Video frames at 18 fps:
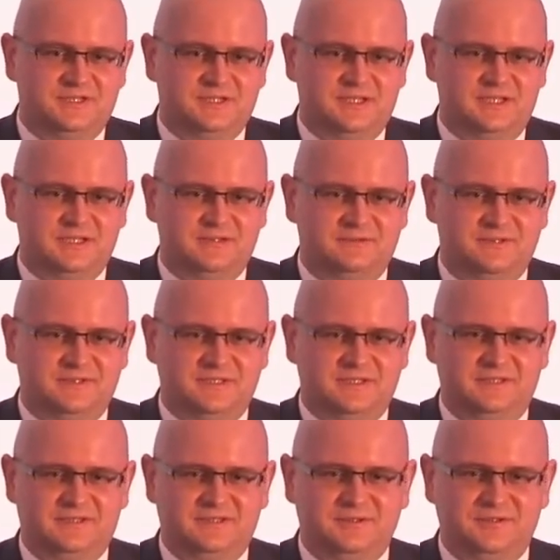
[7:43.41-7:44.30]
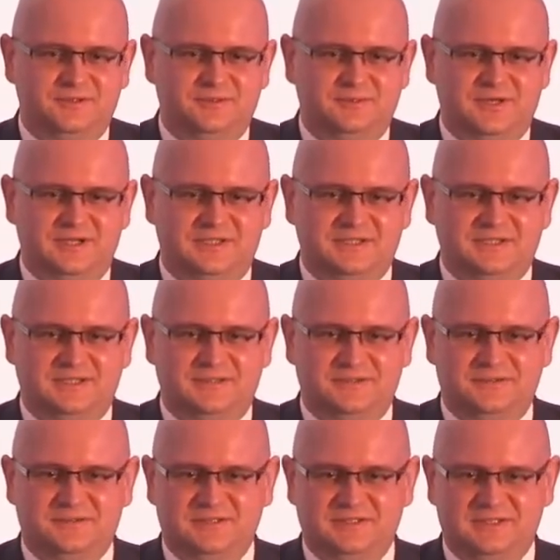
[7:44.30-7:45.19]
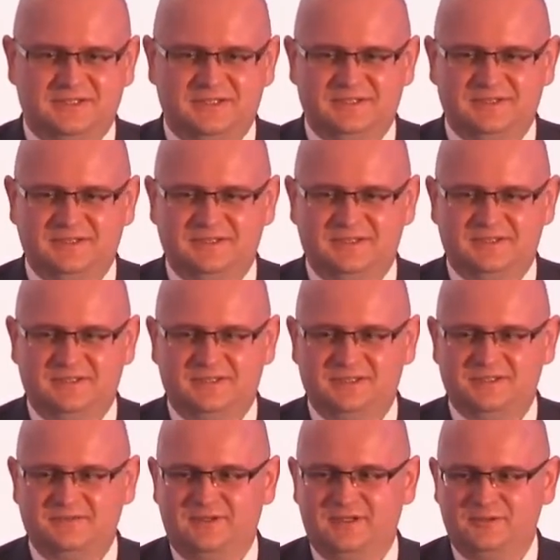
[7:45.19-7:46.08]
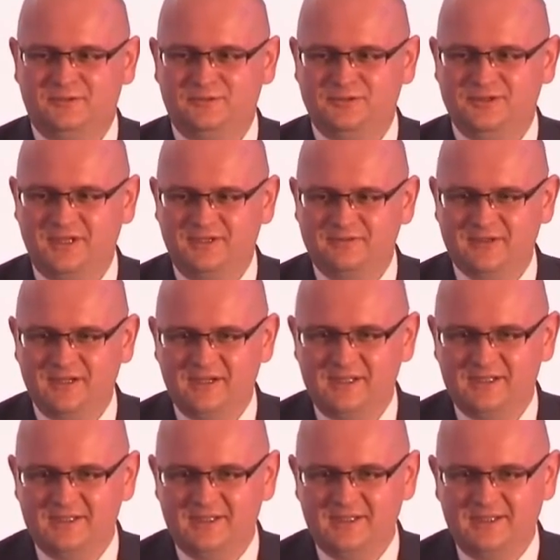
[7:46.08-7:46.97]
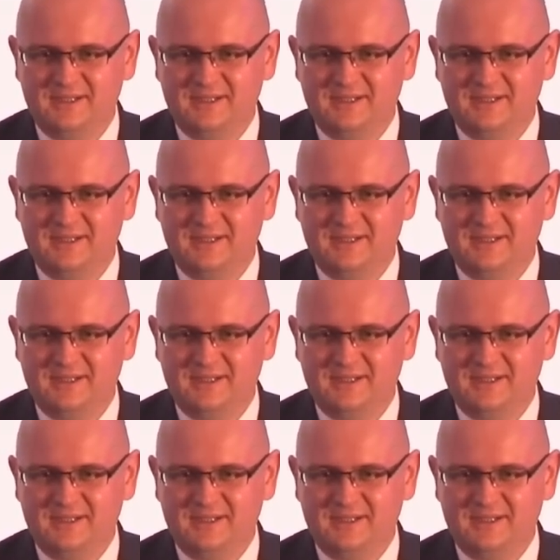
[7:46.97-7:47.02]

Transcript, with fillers: stara wersja tego obrazka to jest e, tak zwana huśtawka,